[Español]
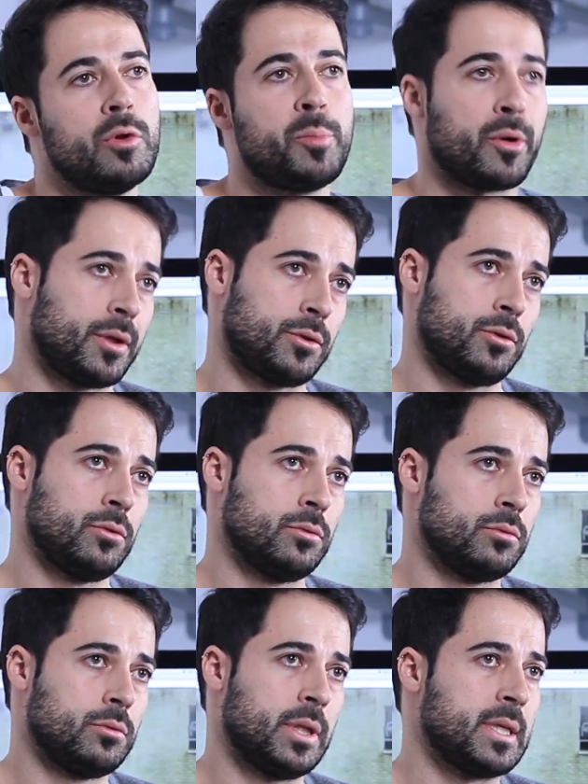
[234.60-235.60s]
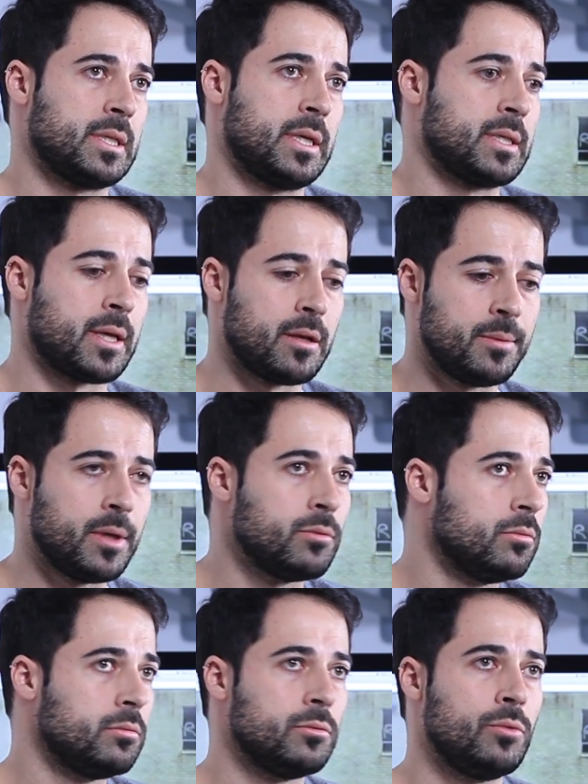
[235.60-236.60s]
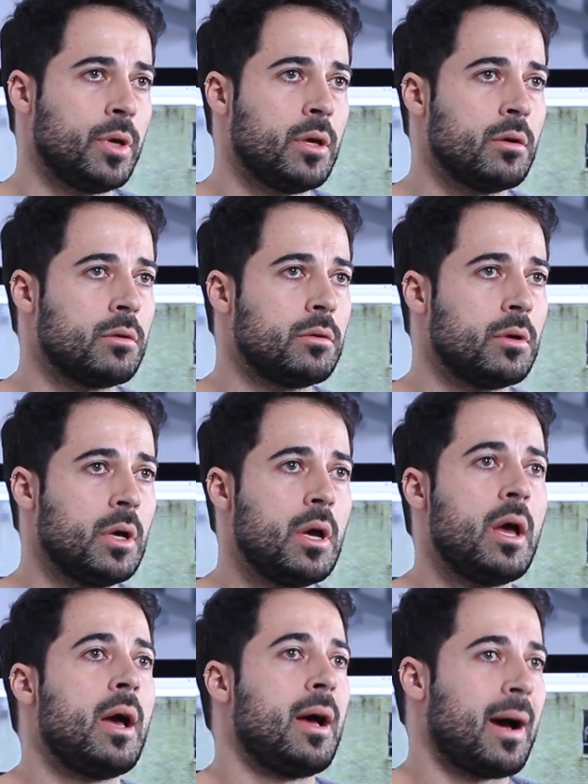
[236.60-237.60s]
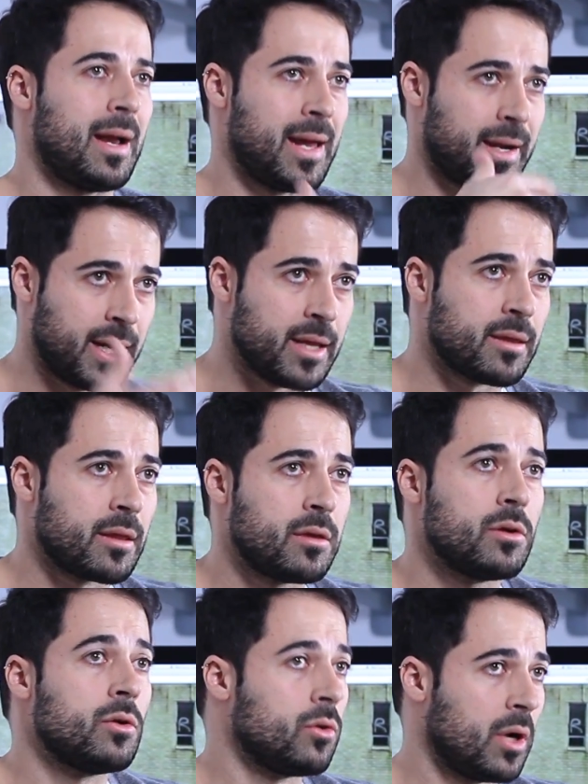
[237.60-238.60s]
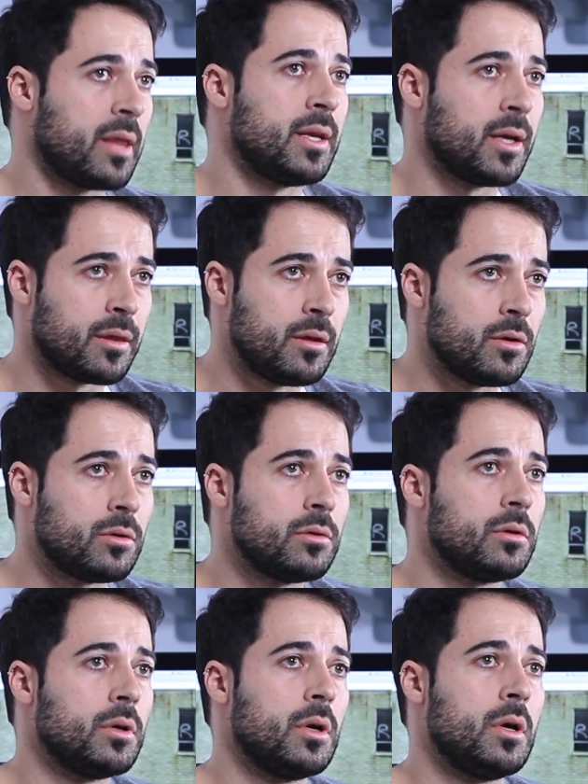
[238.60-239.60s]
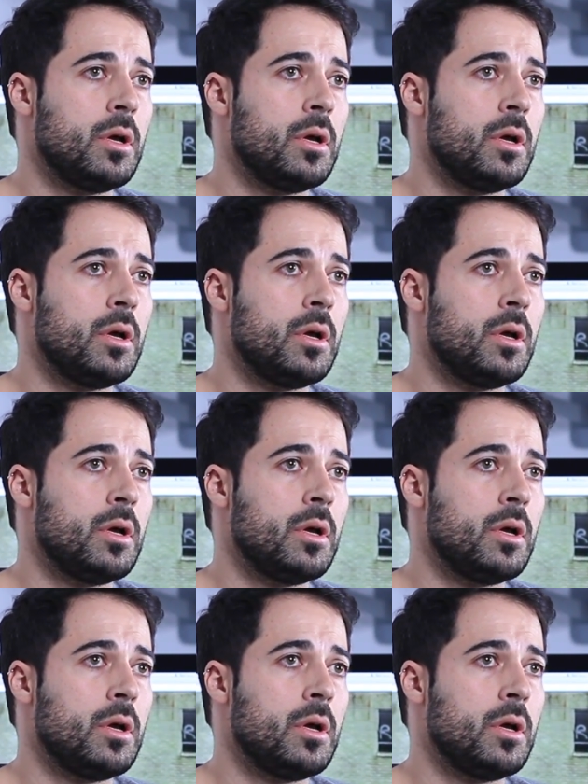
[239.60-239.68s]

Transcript: el proceso, desde escribir un, guión a la realización o la dirección,